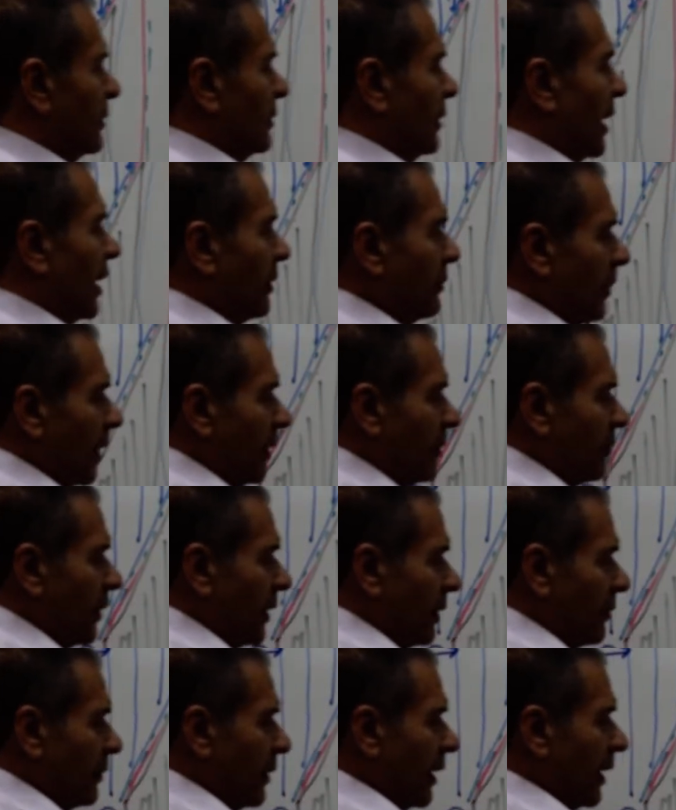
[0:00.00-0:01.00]
انا بقى,
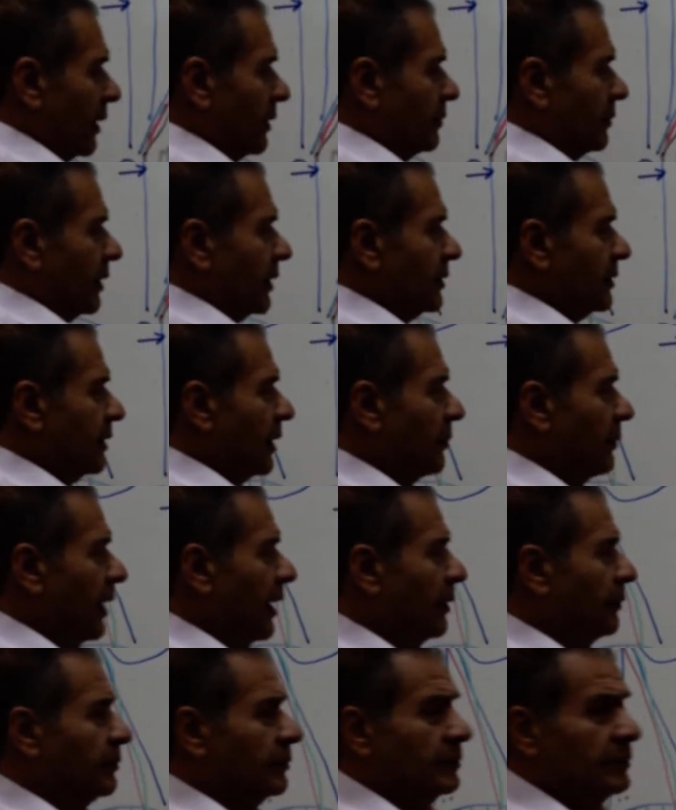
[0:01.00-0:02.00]
بقى, بقى, بقى تمام